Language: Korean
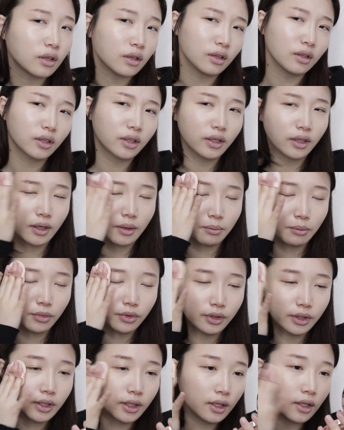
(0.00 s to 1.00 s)
아 이게
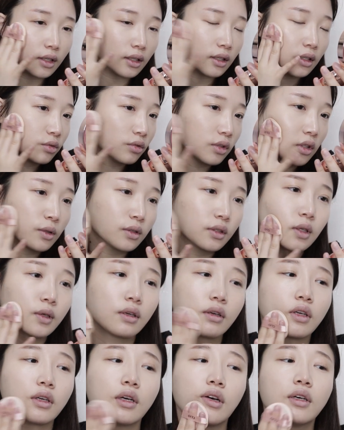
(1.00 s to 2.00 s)
앞머리가 저는
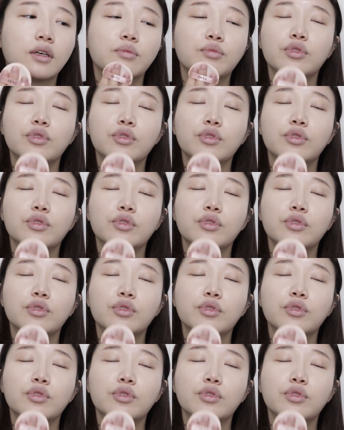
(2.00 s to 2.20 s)
항상 아,